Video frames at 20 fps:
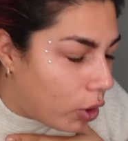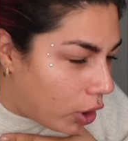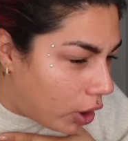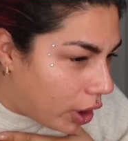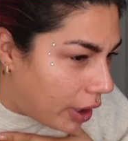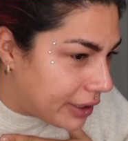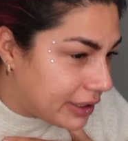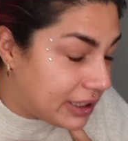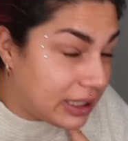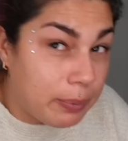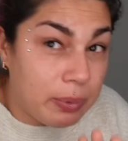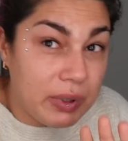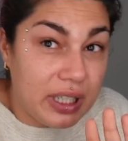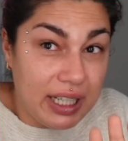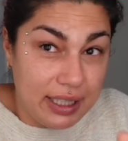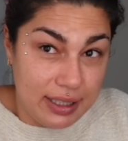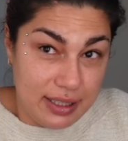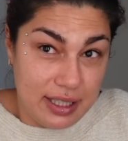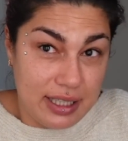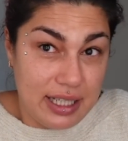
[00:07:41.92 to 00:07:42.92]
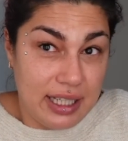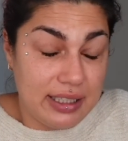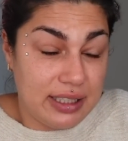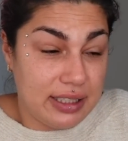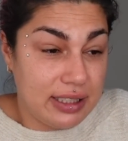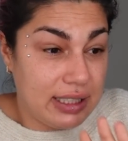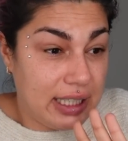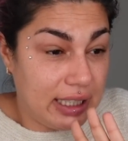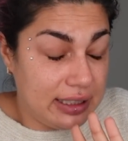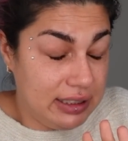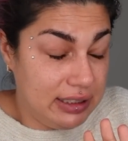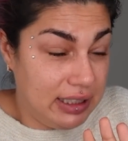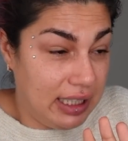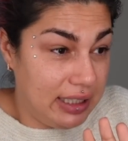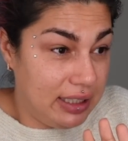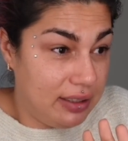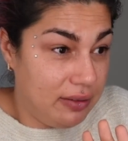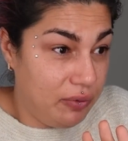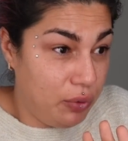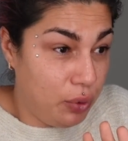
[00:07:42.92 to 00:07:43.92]
Oh, ich habe einen ganz, ganz, ganz
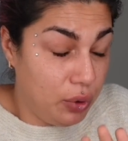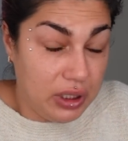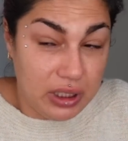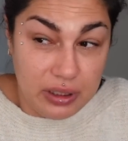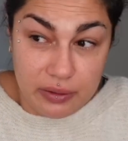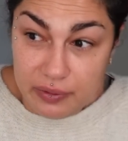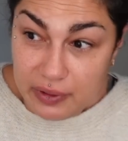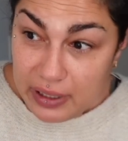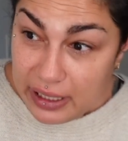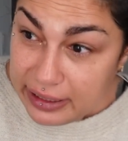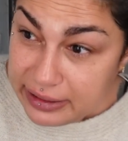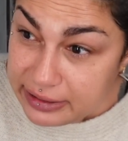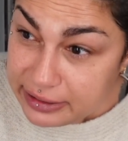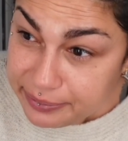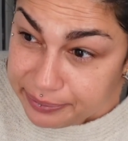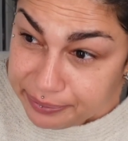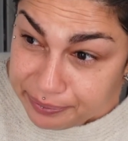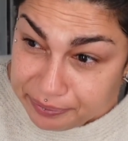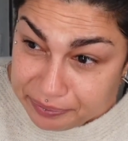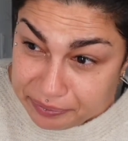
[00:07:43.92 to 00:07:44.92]
leichten Würgereflex.